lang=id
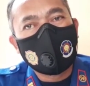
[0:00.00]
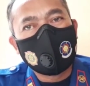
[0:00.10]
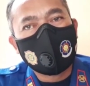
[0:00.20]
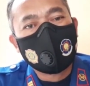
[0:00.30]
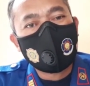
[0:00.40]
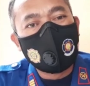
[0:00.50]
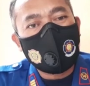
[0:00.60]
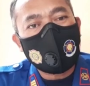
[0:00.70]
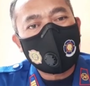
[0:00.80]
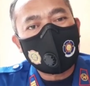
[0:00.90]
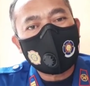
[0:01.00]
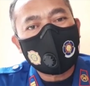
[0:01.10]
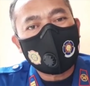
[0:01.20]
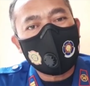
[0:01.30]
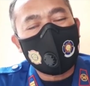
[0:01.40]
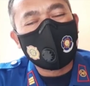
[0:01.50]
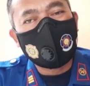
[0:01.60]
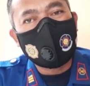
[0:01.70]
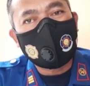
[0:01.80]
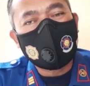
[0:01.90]
uh, jumlah
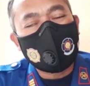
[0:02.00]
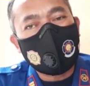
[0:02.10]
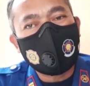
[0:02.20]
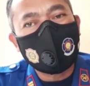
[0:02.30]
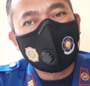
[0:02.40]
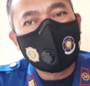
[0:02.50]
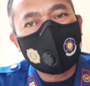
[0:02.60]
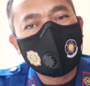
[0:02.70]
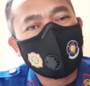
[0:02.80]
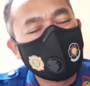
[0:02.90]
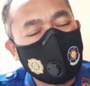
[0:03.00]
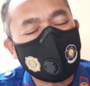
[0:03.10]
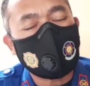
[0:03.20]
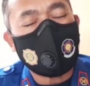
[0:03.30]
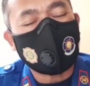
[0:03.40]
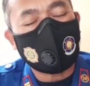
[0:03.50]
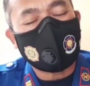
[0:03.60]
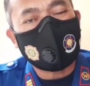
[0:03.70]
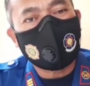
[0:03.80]
koloni yang di dalam itu bisa tercover.